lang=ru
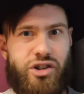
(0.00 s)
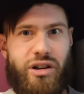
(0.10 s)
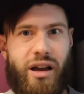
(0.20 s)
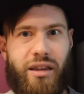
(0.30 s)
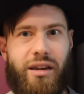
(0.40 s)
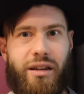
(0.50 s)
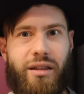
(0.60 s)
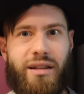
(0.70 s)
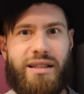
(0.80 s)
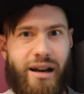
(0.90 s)
нежели
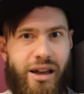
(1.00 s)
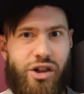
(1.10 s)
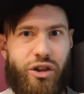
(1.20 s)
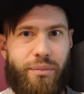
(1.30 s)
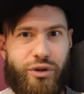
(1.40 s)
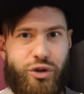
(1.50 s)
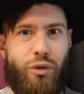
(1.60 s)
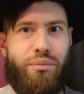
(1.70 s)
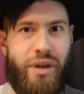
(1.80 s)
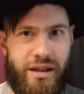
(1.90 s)
какие-то срачи матче на
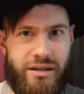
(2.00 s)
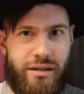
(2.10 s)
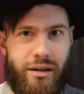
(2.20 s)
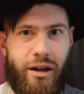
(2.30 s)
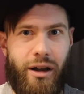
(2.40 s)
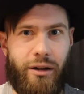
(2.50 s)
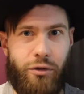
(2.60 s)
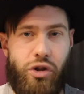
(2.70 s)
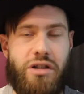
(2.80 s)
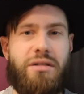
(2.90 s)
пустом месте.
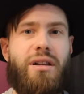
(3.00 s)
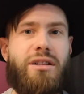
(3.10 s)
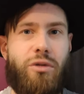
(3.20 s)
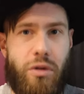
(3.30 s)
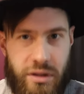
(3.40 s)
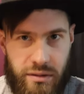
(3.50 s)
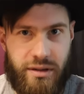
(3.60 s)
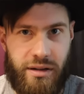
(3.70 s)
Твою честь и достоинство